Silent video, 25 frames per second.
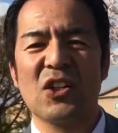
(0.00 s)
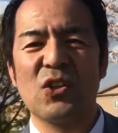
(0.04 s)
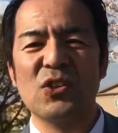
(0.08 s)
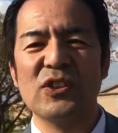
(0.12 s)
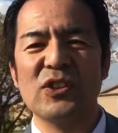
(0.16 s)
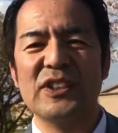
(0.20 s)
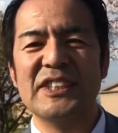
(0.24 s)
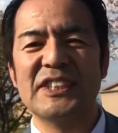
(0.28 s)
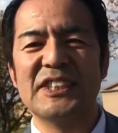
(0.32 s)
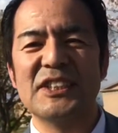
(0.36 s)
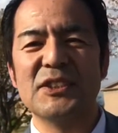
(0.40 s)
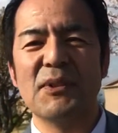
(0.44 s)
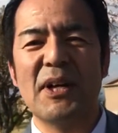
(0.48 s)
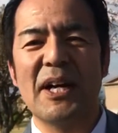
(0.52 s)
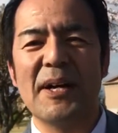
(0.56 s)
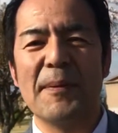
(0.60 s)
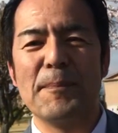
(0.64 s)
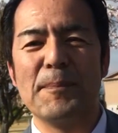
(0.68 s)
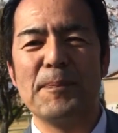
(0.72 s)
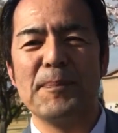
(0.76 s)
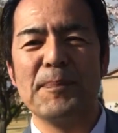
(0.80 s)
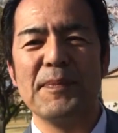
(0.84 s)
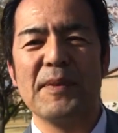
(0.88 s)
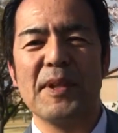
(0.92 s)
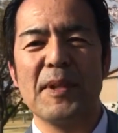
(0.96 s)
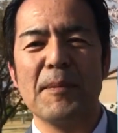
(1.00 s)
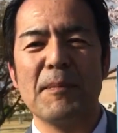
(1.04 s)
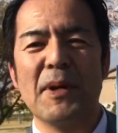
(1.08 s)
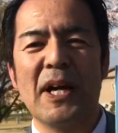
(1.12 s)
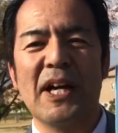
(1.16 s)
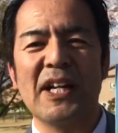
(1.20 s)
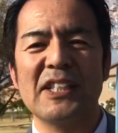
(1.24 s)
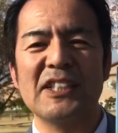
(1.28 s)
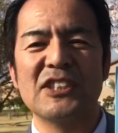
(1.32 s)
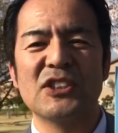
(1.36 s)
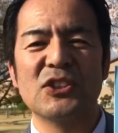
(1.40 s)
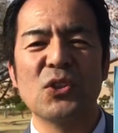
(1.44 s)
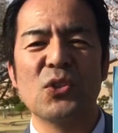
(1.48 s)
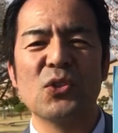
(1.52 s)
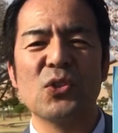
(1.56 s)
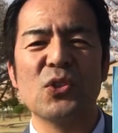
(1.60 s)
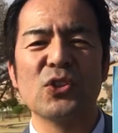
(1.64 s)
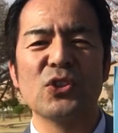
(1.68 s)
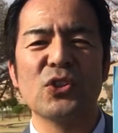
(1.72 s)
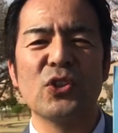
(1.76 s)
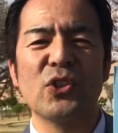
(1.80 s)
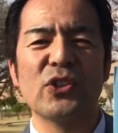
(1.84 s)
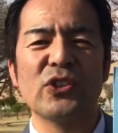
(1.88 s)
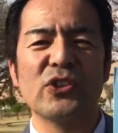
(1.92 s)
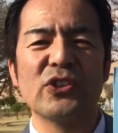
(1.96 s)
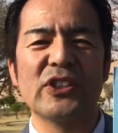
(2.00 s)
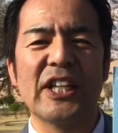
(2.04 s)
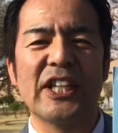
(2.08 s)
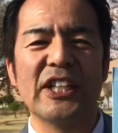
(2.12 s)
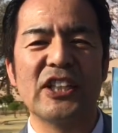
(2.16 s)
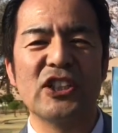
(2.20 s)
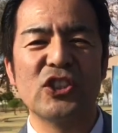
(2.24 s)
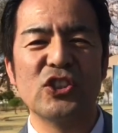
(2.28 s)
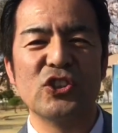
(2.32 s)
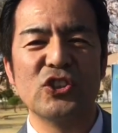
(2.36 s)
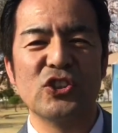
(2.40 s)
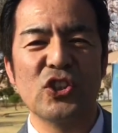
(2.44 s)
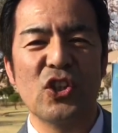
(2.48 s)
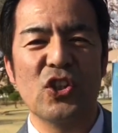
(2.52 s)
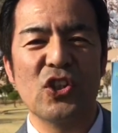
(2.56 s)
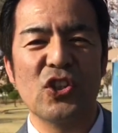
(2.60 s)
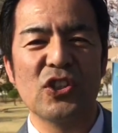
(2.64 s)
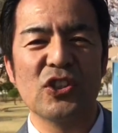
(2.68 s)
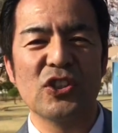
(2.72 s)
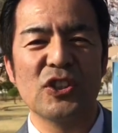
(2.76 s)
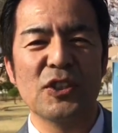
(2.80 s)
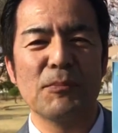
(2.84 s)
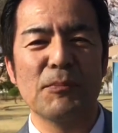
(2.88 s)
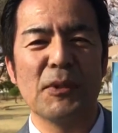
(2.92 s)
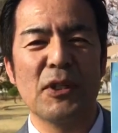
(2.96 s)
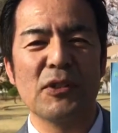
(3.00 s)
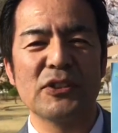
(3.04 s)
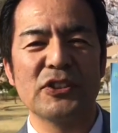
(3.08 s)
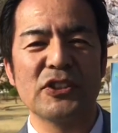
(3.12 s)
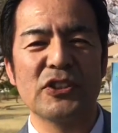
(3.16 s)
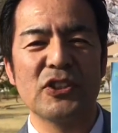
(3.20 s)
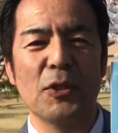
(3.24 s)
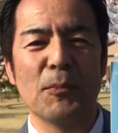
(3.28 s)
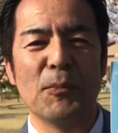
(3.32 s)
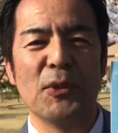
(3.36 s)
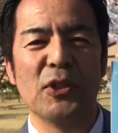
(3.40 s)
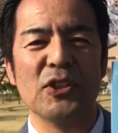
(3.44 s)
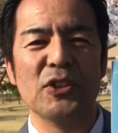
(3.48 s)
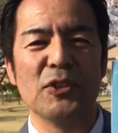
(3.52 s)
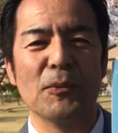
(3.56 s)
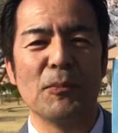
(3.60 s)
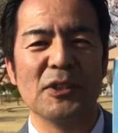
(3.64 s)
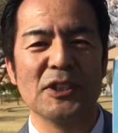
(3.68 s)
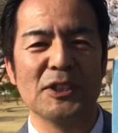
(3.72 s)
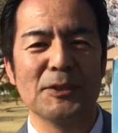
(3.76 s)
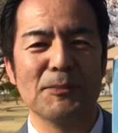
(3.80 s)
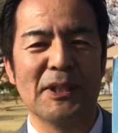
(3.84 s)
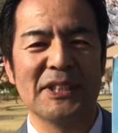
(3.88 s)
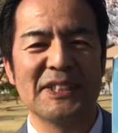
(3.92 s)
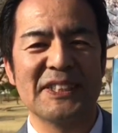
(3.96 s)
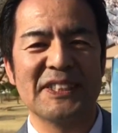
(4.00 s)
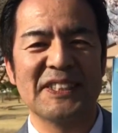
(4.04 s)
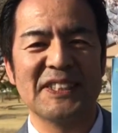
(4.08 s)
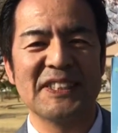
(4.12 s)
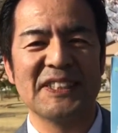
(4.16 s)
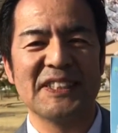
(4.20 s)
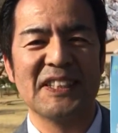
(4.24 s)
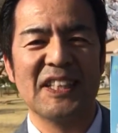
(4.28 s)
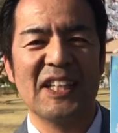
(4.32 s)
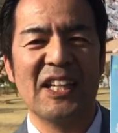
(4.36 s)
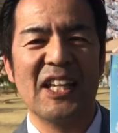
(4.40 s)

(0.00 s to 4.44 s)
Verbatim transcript: こんにちは周り総合教育研究所群馬オフィスの森と申します